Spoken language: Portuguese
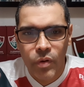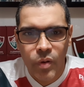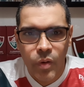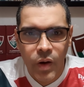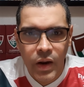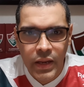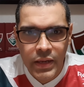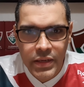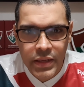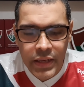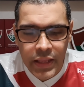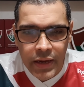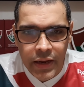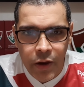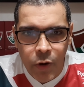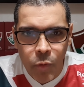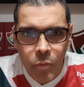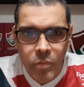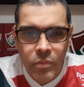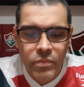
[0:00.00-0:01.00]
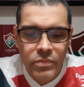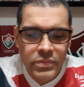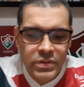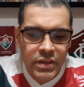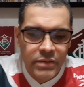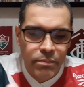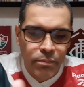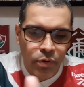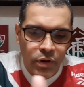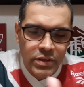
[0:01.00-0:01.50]
Olha que legal.
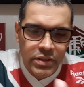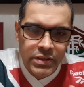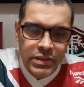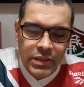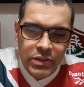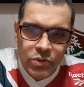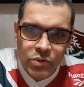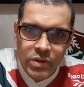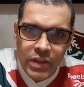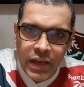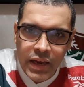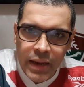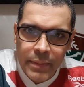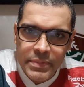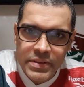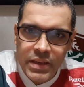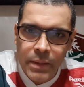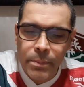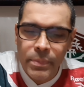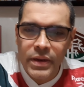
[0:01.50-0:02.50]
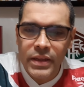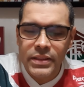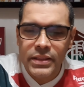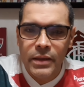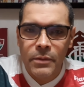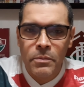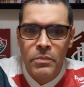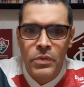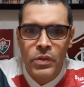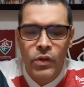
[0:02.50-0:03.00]
Você pode tanto ter a camisa
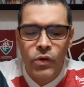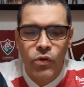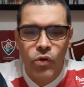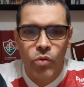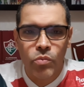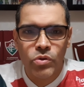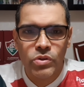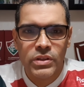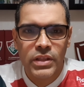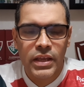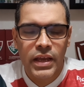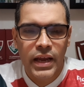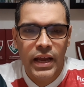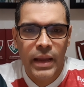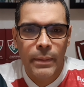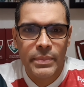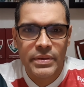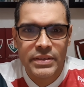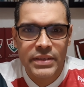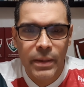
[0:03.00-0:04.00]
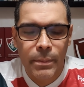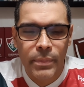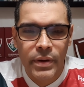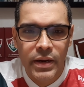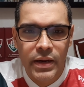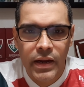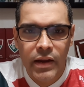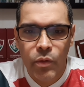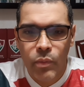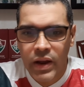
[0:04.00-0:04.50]
preta como ter a camisa
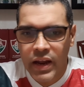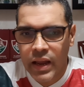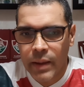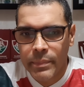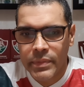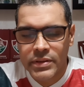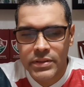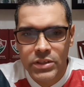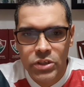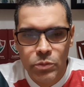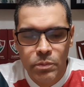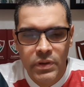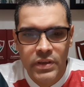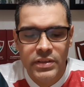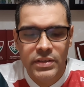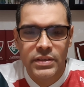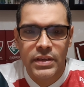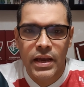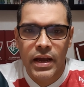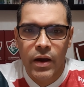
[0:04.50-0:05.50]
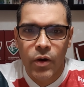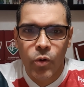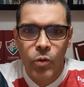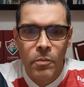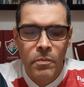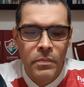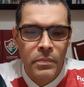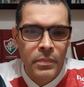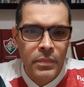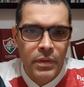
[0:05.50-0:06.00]
branca, uma camisa especial,
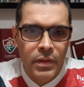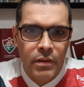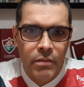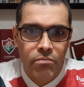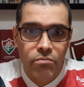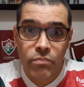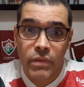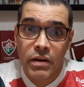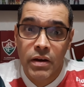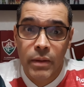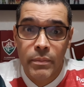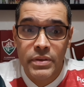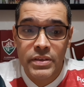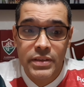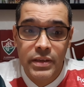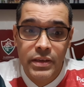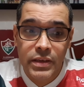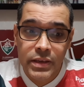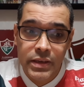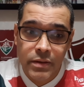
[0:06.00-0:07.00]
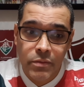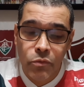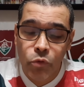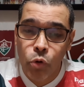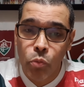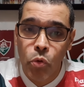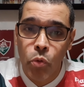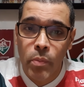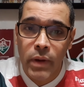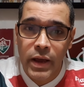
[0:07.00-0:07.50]
uma camisa que,
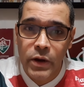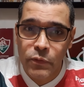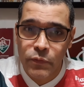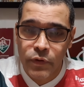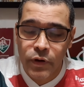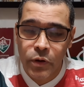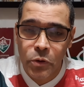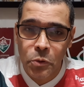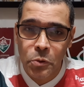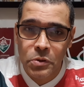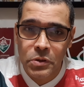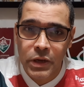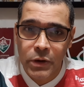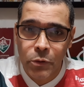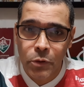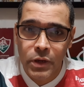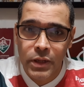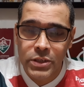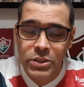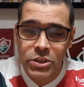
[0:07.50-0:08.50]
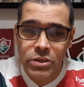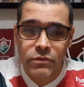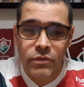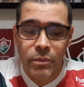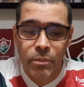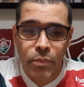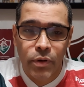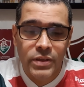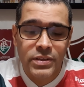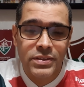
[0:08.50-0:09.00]
como o Mário falou na coletiva,
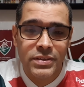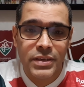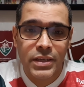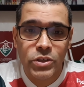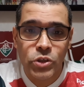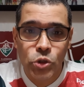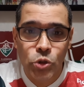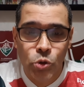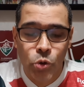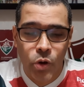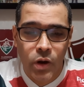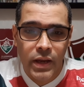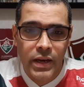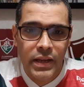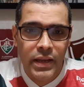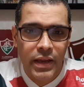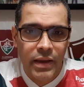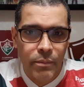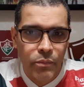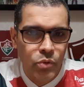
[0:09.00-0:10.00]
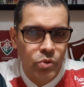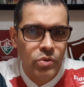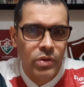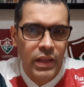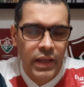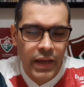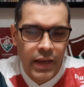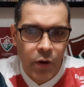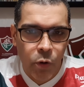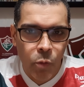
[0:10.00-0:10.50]
pode ser histórica, é muito
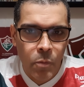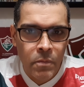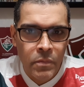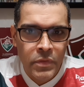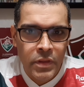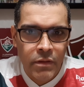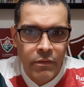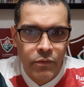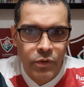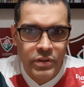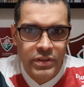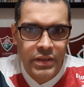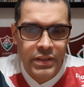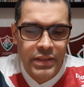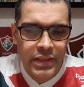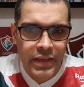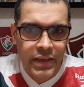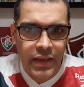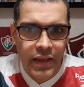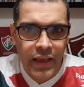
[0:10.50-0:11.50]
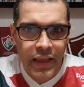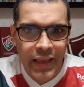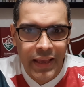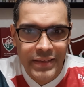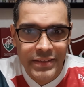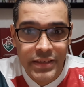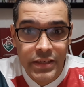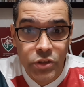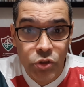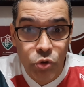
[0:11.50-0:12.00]
legal você ter
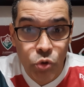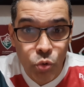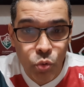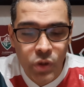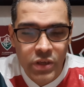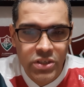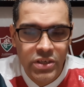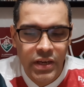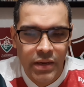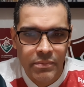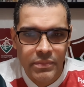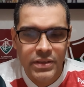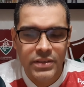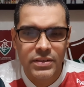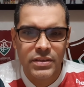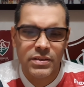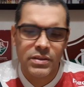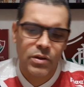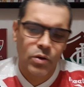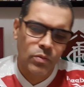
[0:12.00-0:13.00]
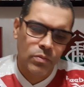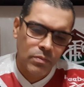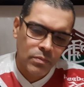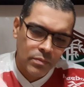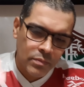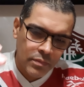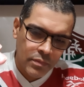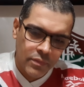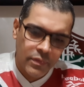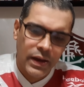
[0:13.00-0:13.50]
essas duas camisas. Então,
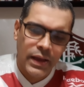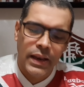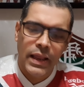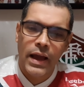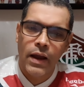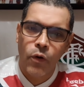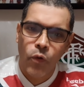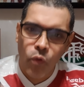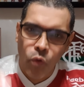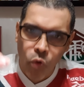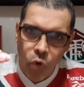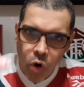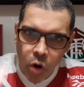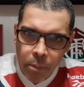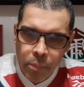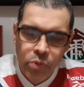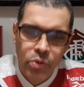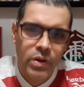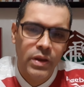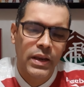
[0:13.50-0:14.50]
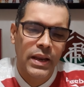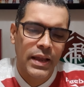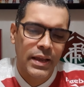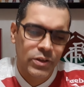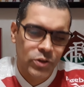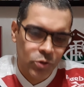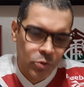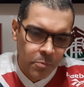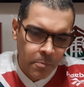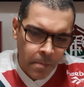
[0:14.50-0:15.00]
vai lá, compra o
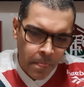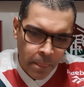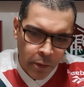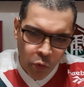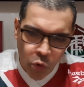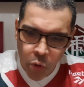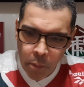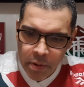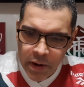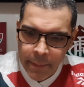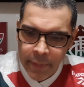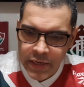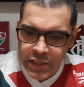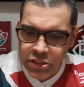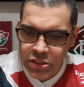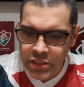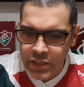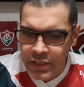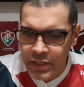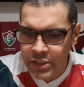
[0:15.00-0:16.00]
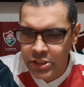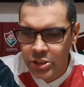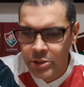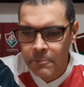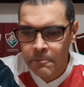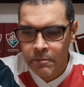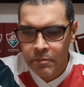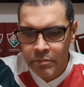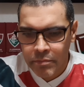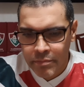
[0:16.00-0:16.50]
ingresso, compra bastante
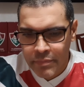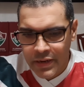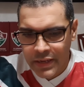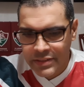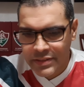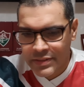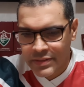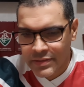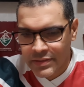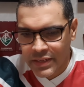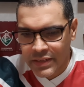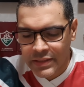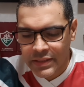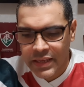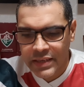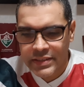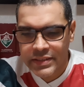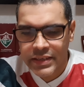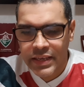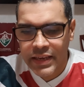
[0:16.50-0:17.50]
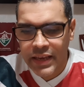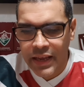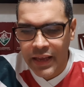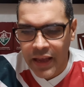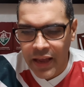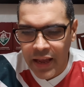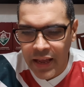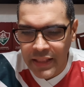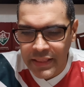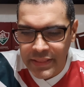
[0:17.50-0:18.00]
para tentar ser
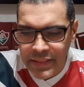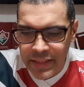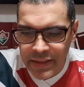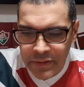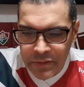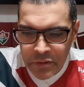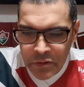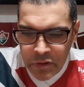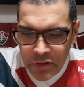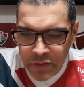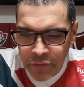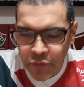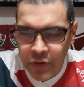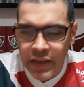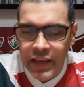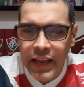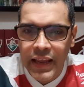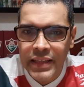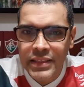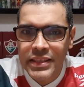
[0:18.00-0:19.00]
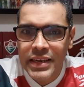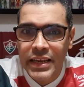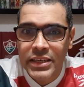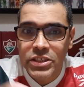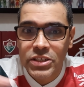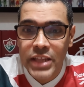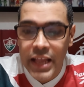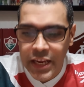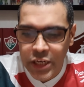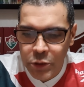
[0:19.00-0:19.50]
a, a, ficar entre
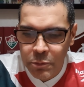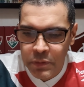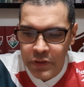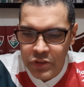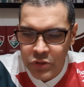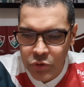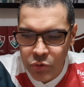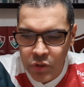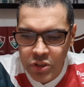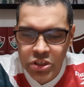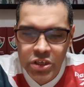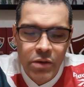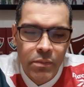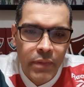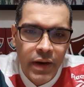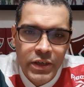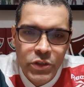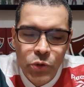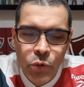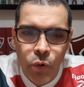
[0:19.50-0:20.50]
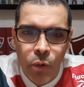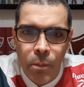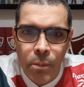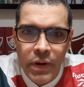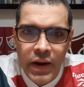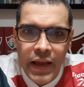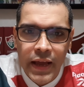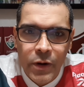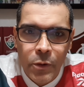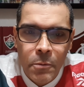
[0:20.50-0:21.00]
as 10 pessoas que mais
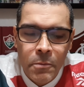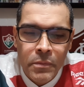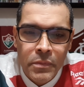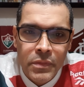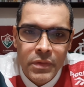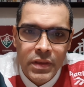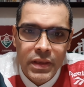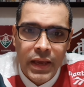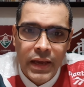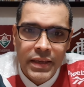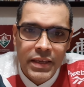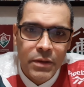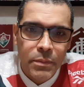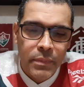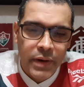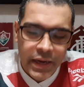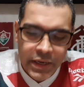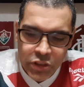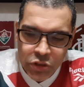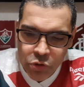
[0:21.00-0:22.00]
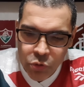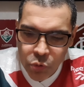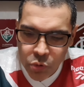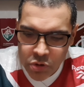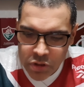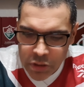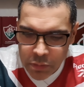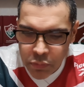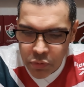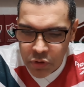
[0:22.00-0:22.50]
compraram e a que mais
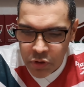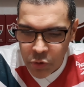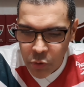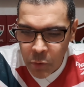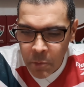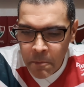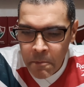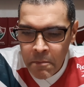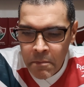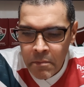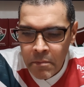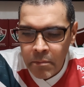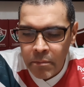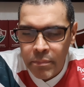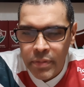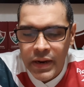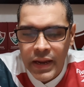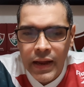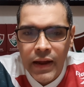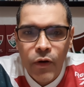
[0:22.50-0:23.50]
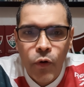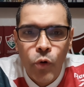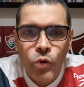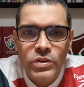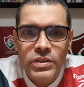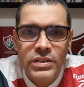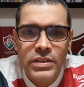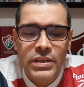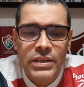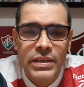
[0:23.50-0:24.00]
contribuiu para
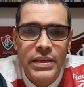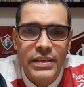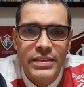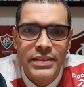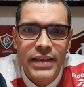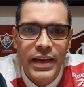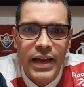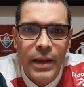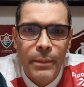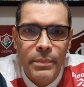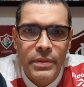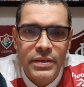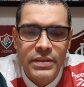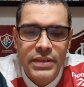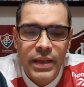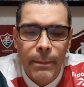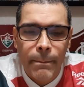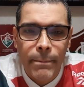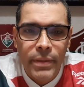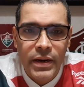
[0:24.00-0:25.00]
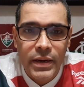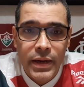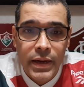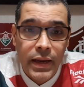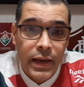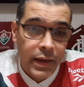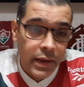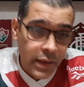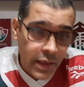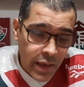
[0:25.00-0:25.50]
conseguir essa camisa
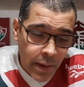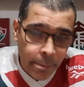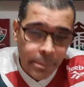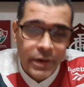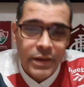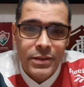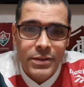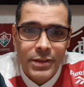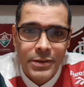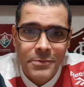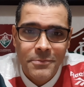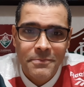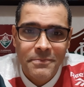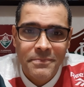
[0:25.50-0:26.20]
branca e a preta.